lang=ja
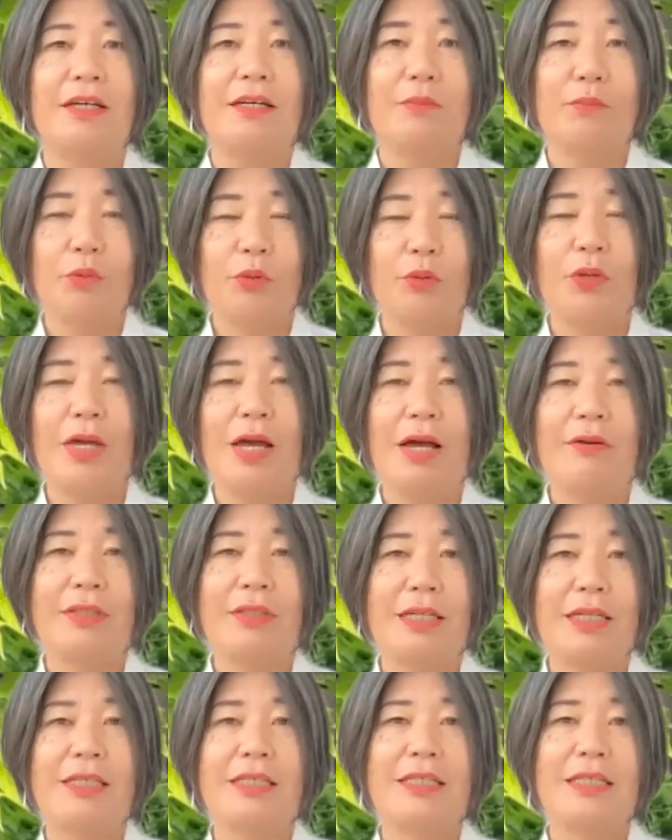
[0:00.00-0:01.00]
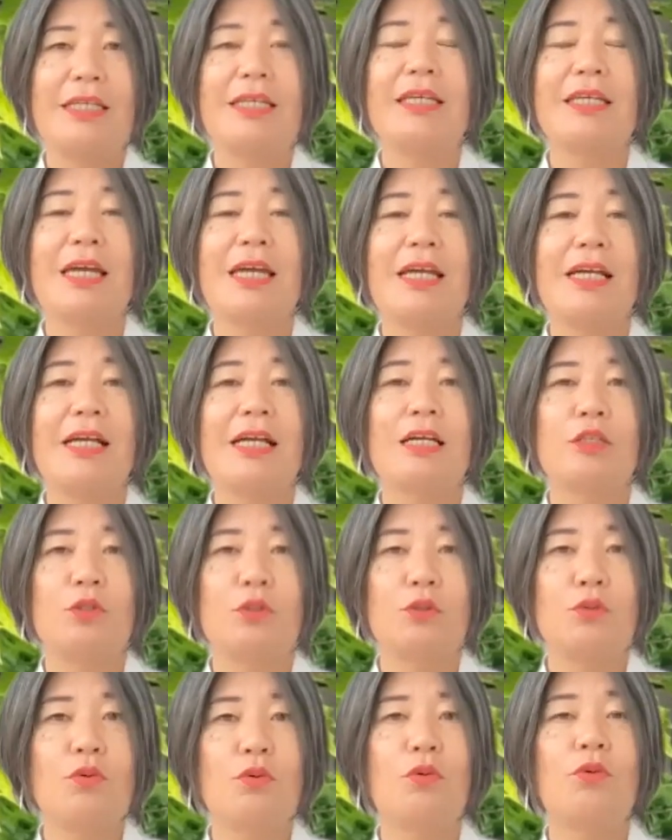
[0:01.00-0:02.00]
ものや私たち人間が
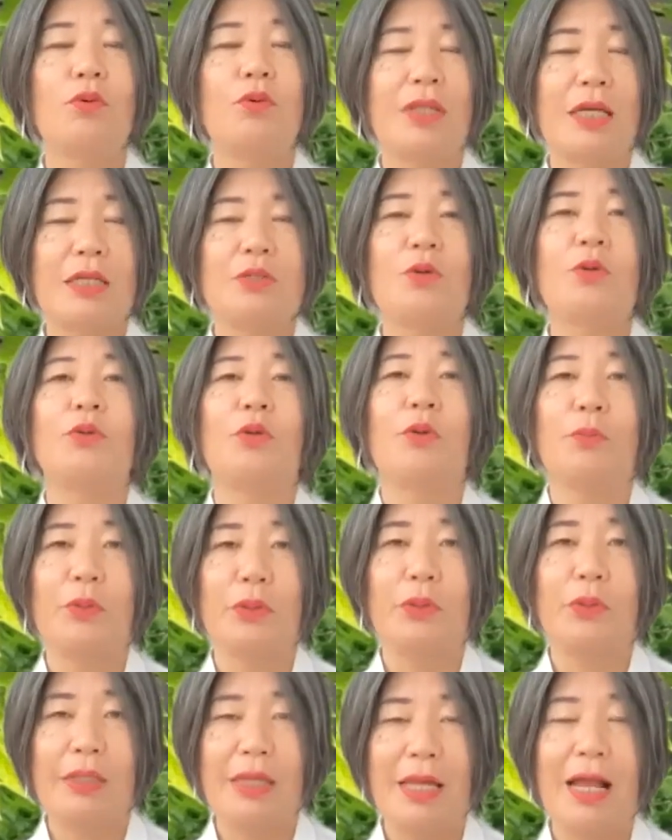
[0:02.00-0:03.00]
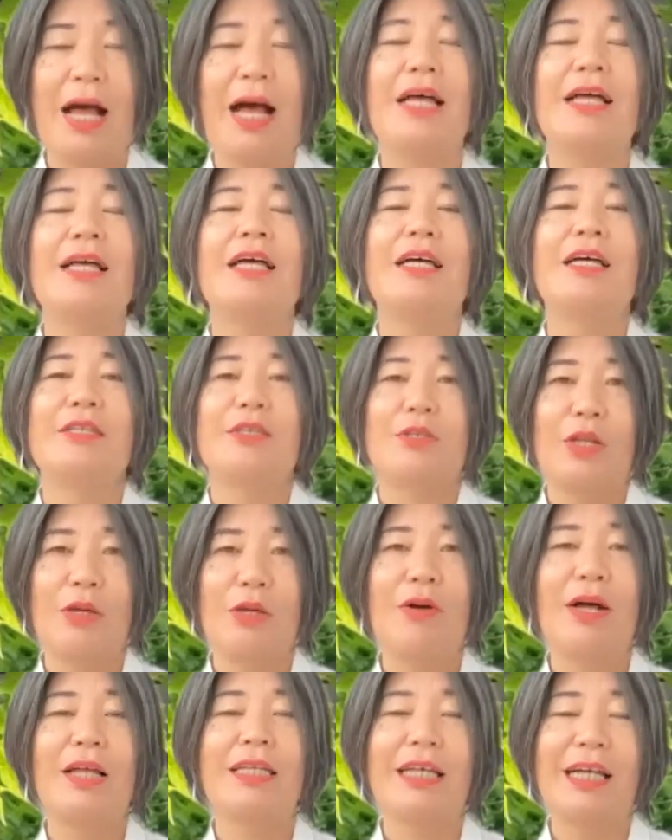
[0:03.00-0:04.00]
純音を出そうと思ったら、そ
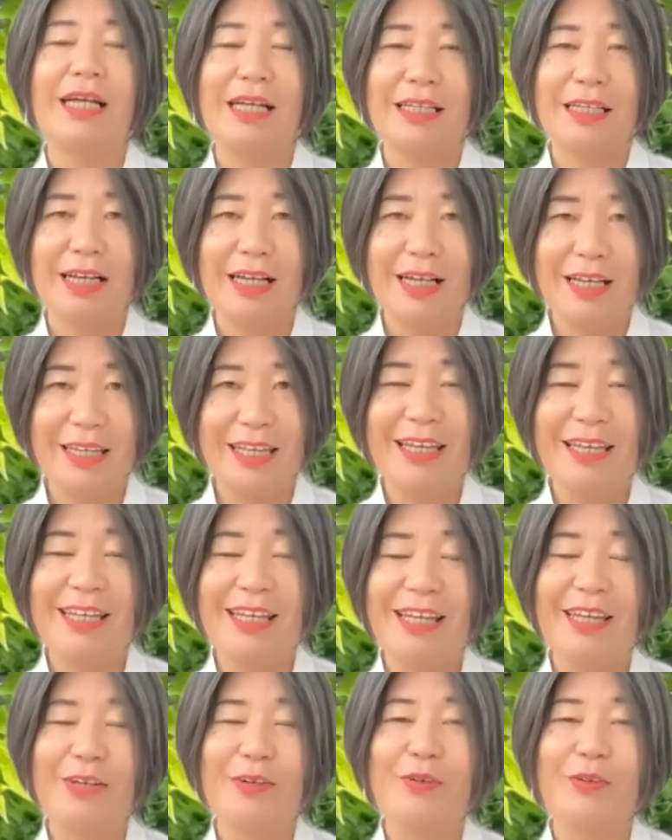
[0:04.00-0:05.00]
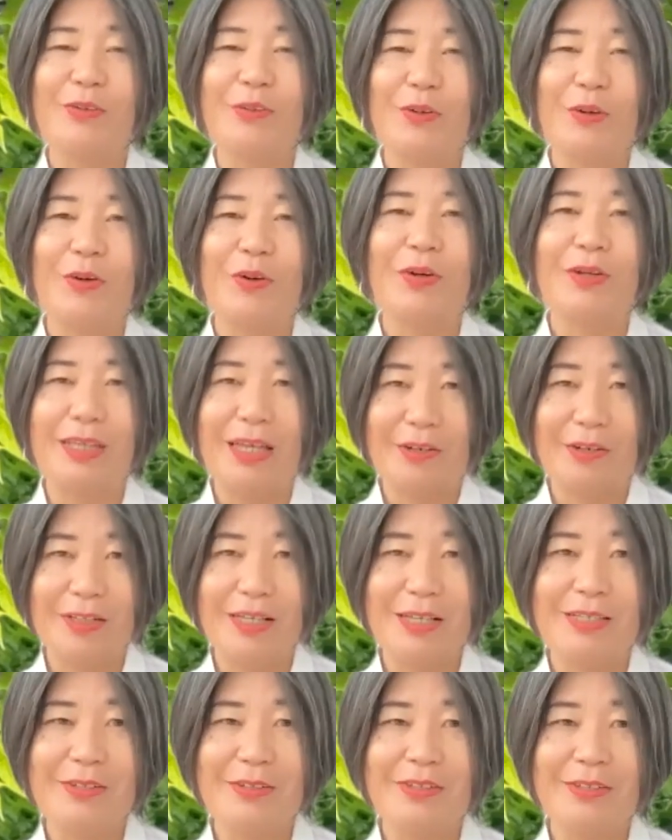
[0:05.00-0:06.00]
れはなかなかできないことなの
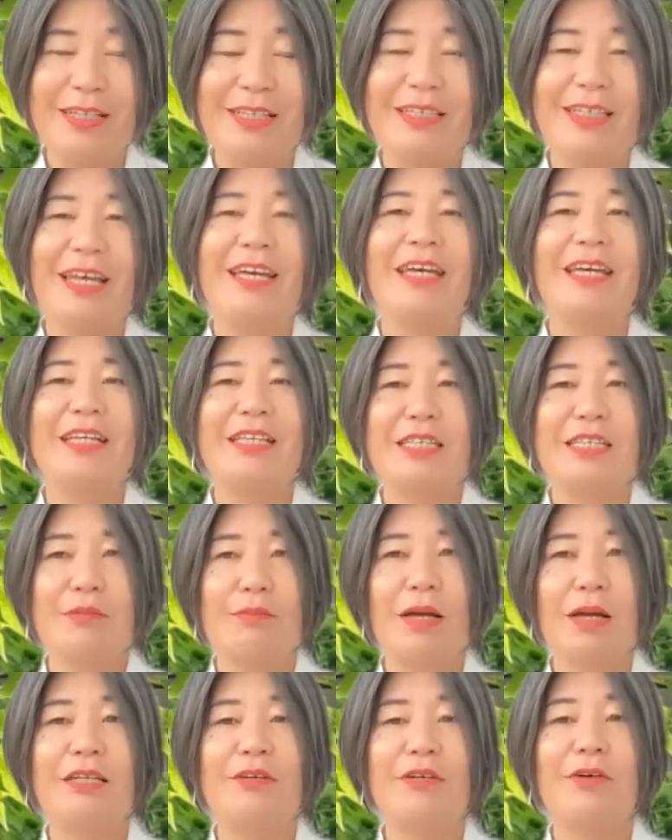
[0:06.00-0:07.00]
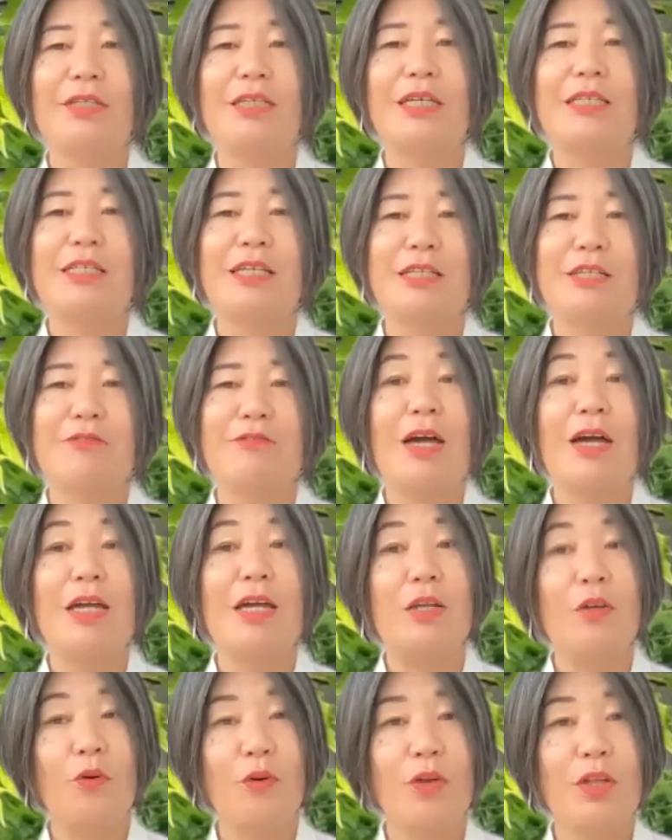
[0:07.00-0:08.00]
だそうです。つまり私たちは
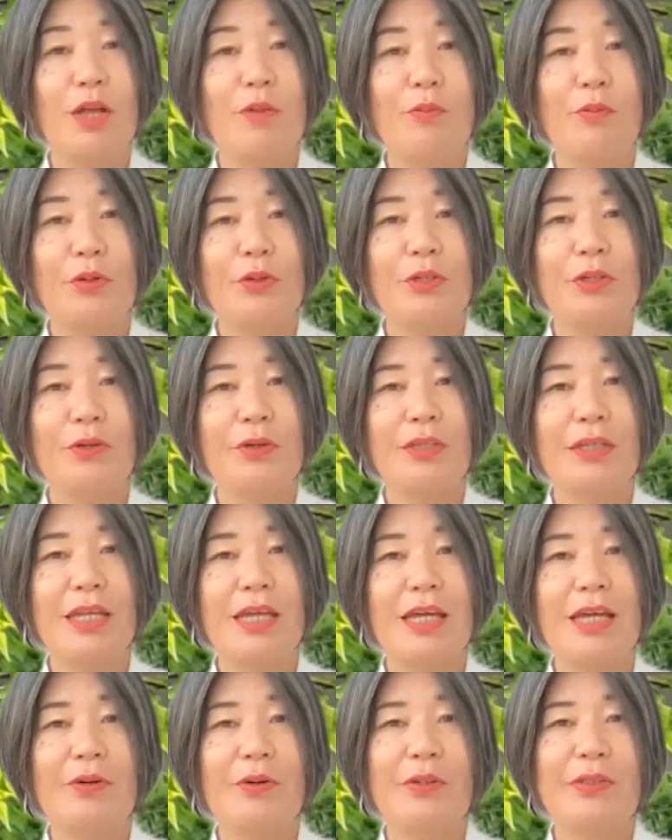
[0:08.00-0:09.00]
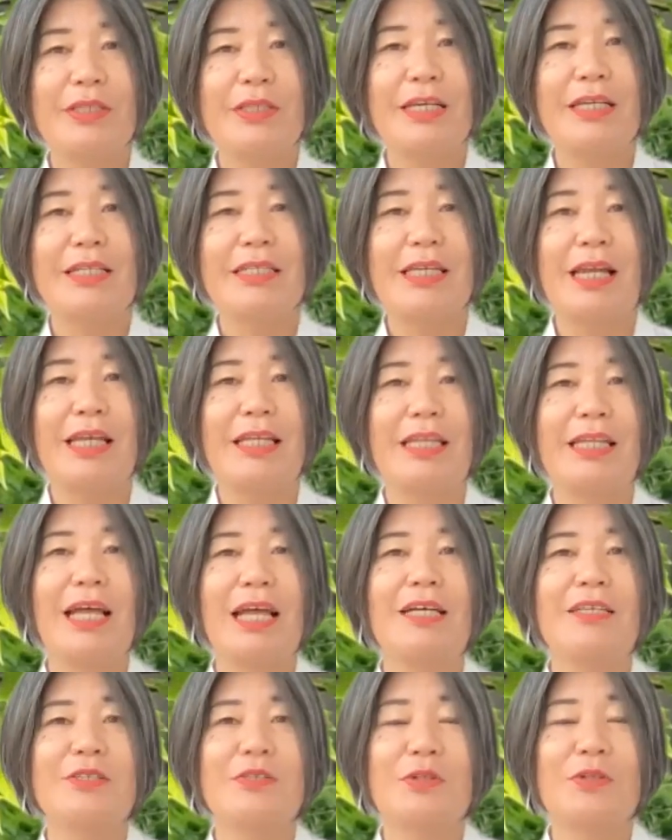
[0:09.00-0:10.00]
いろいろなものによって構成され
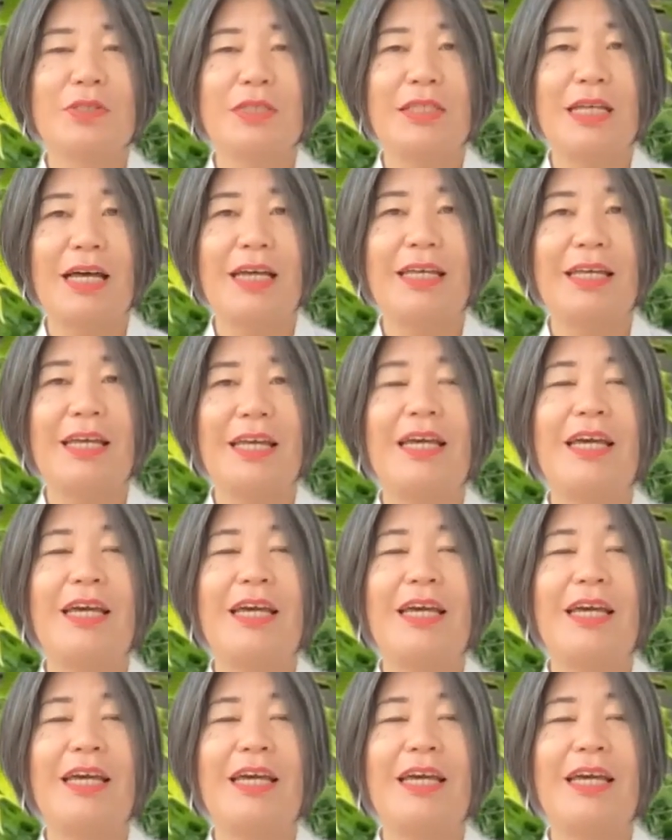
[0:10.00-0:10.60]
た存在、